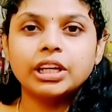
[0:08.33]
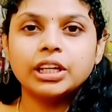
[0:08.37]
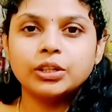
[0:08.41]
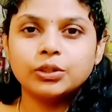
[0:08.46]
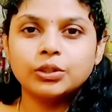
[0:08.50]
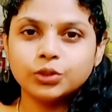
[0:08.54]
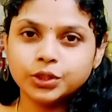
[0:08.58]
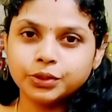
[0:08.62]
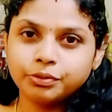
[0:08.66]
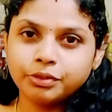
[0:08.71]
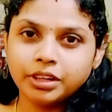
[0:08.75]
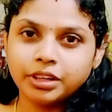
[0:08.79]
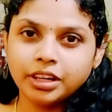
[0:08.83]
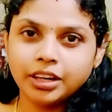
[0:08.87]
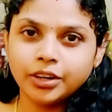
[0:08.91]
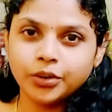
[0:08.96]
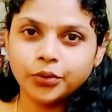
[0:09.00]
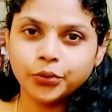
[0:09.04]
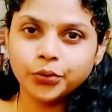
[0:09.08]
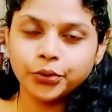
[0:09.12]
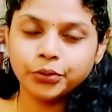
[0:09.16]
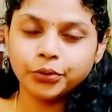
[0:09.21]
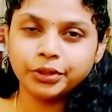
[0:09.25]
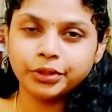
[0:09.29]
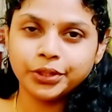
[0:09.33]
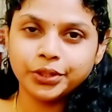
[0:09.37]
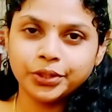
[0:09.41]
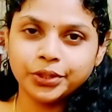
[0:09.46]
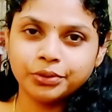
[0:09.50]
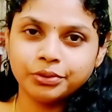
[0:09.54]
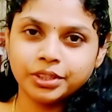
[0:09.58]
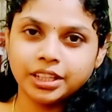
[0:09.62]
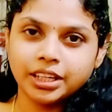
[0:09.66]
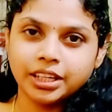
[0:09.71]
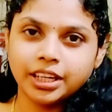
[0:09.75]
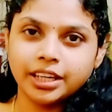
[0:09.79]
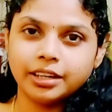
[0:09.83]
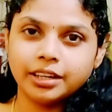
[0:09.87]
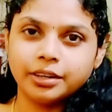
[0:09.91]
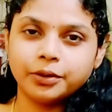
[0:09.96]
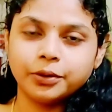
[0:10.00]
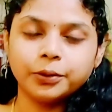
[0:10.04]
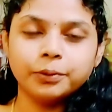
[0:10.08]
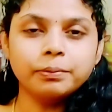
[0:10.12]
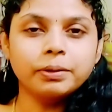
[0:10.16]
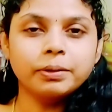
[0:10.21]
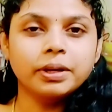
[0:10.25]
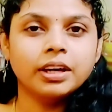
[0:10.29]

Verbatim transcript: யூஸ்ஃபுல்லான ஒரு வீடியோவாக தான் இருக்கும்